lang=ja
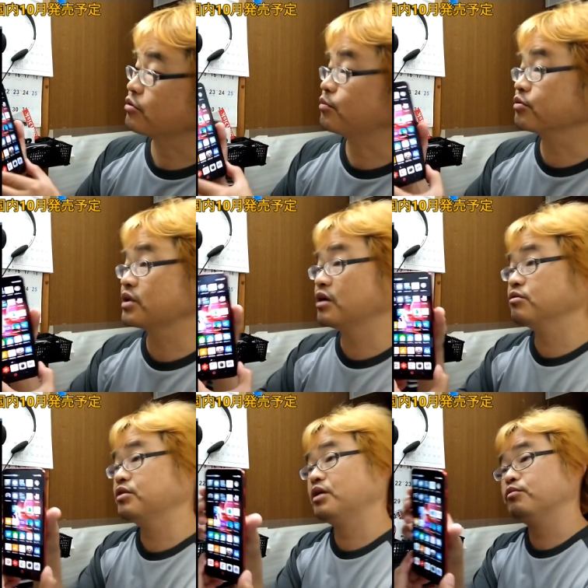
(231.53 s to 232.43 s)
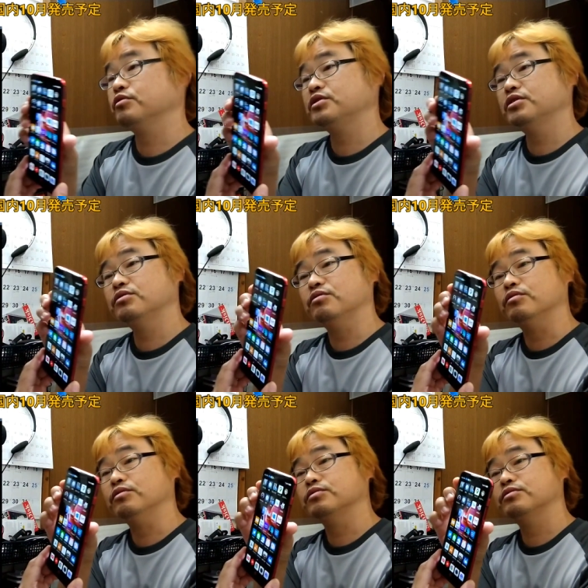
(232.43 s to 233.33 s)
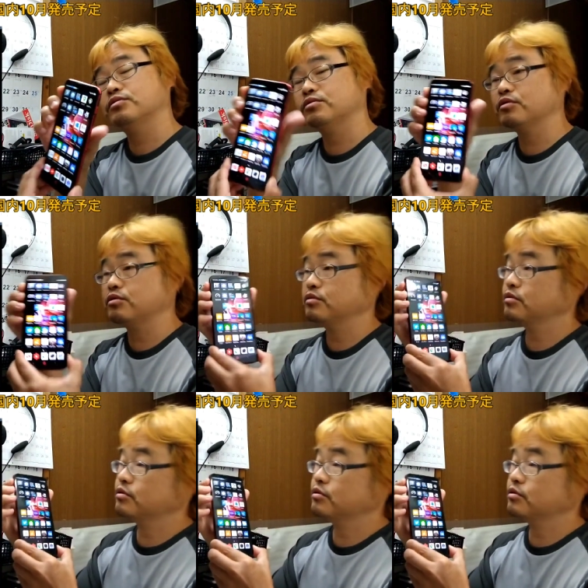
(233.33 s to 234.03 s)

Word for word: このボタンをね、ポチンと押すと、